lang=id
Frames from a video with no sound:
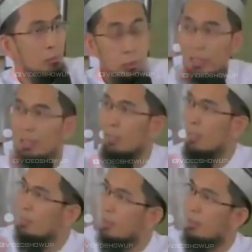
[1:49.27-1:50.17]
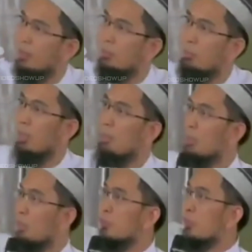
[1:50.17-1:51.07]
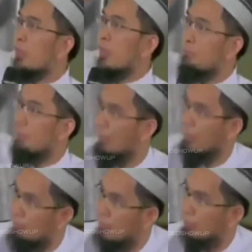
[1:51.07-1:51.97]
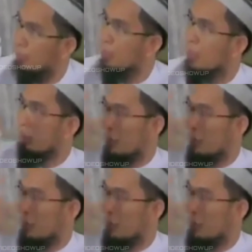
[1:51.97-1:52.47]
murka malaikat Bagaimana Rasulnya dilempar dengan batu,